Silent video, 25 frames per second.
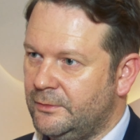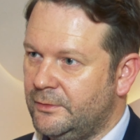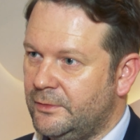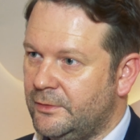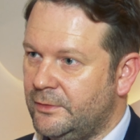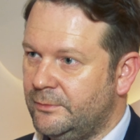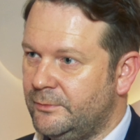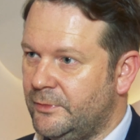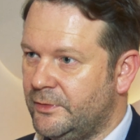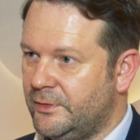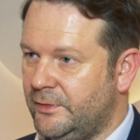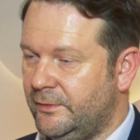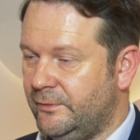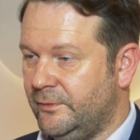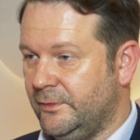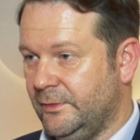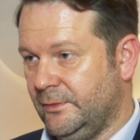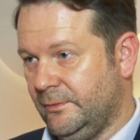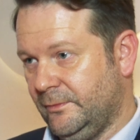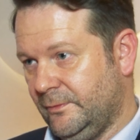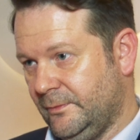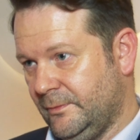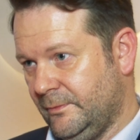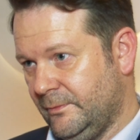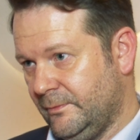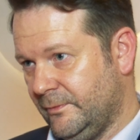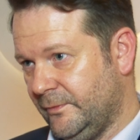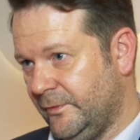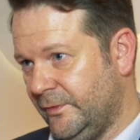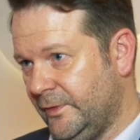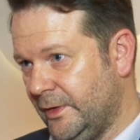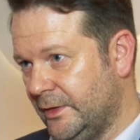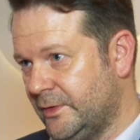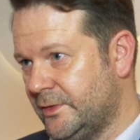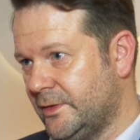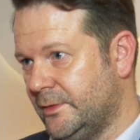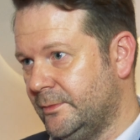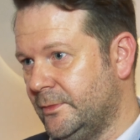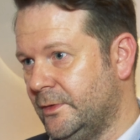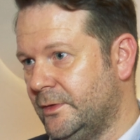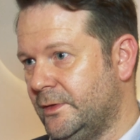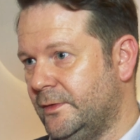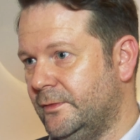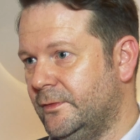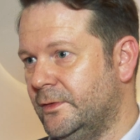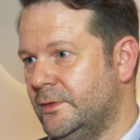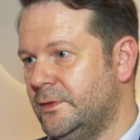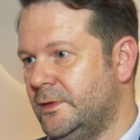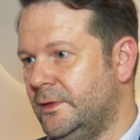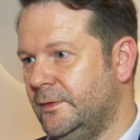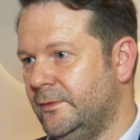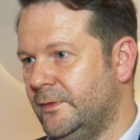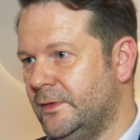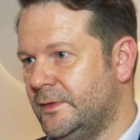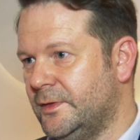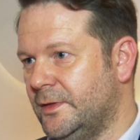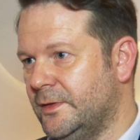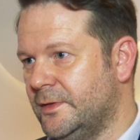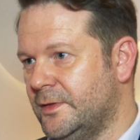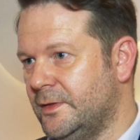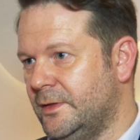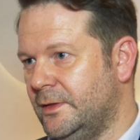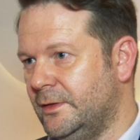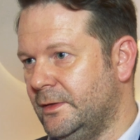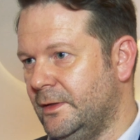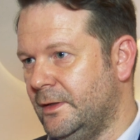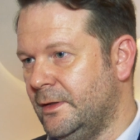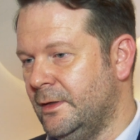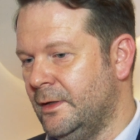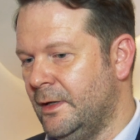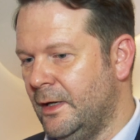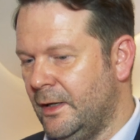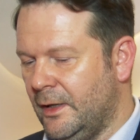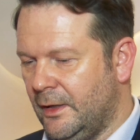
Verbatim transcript: który umożliwi większe możliwości inwestycyjne,